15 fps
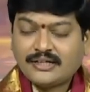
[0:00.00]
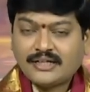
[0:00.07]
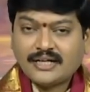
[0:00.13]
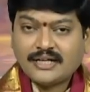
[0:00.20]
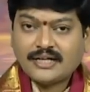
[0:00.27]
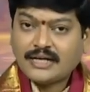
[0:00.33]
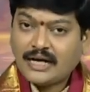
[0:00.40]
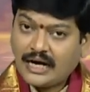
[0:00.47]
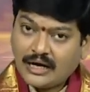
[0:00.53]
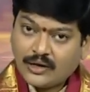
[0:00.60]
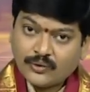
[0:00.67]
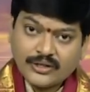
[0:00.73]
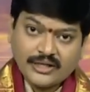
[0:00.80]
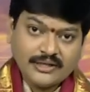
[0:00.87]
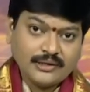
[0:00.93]
అంటారు కనుక
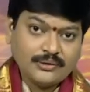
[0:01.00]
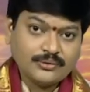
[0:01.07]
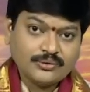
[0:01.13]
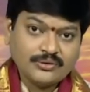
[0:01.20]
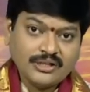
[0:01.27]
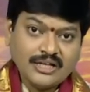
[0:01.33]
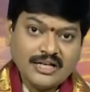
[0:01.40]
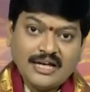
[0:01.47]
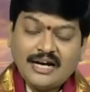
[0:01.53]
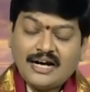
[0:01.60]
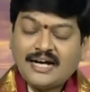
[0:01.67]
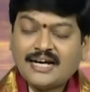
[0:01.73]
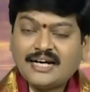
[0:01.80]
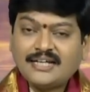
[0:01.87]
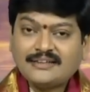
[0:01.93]
ఆరోగ్యం కలుగుతుంది
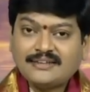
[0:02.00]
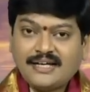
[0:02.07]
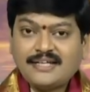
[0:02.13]
అలానే